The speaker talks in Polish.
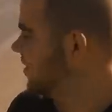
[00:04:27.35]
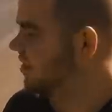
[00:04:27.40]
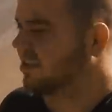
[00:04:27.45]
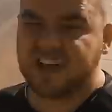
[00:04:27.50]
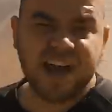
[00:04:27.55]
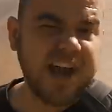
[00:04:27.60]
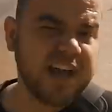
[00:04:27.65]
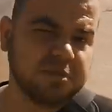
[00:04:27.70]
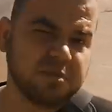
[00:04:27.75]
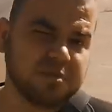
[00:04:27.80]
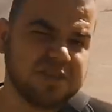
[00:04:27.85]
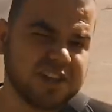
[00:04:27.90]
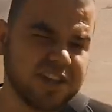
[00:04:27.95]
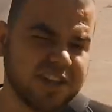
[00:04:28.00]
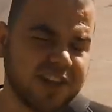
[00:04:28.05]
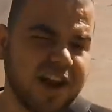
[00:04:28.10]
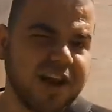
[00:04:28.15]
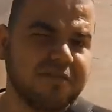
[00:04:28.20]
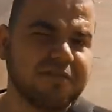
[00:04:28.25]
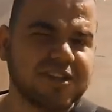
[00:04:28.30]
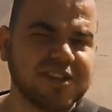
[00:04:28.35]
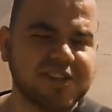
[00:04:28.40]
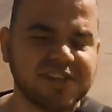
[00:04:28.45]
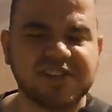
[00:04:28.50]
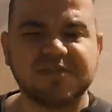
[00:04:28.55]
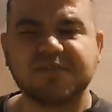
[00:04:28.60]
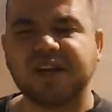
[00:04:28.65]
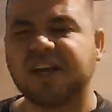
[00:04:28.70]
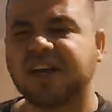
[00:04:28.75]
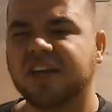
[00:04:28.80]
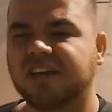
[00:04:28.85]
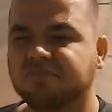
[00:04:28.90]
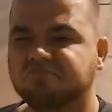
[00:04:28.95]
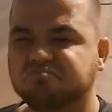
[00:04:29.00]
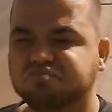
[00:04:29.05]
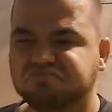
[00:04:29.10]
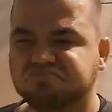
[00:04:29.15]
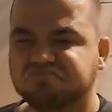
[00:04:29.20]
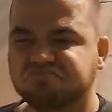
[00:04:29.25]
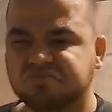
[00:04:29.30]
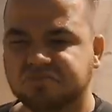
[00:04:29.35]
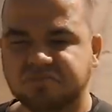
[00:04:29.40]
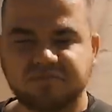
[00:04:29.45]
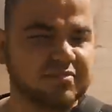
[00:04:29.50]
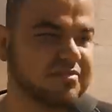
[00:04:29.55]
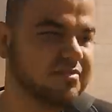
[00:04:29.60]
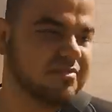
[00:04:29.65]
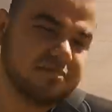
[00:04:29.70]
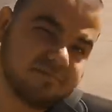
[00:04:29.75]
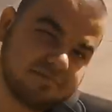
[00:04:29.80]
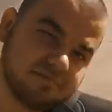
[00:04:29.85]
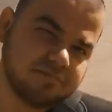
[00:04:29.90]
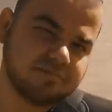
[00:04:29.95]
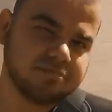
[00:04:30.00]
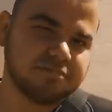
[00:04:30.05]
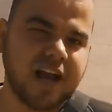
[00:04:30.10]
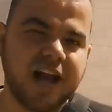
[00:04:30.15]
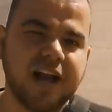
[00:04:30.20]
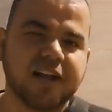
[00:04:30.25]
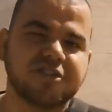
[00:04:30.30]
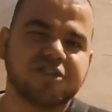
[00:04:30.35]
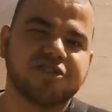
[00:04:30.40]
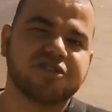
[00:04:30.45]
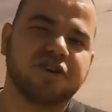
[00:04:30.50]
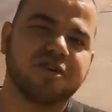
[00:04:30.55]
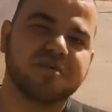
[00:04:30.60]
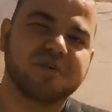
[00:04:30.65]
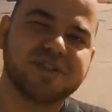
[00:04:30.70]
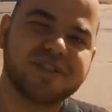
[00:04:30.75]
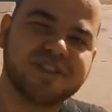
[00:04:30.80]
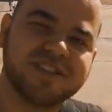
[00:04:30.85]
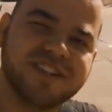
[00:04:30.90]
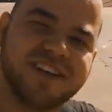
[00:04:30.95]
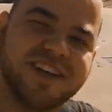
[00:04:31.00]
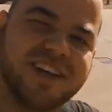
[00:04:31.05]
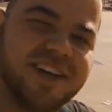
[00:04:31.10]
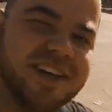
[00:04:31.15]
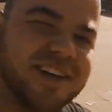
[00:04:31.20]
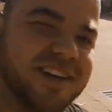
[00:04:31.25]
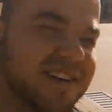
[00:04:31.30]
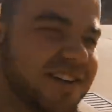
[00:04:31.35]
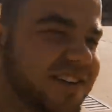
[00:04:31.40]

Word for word: Nie jadłem śniadania, więc jestem taki no ale co zrobić? Tak.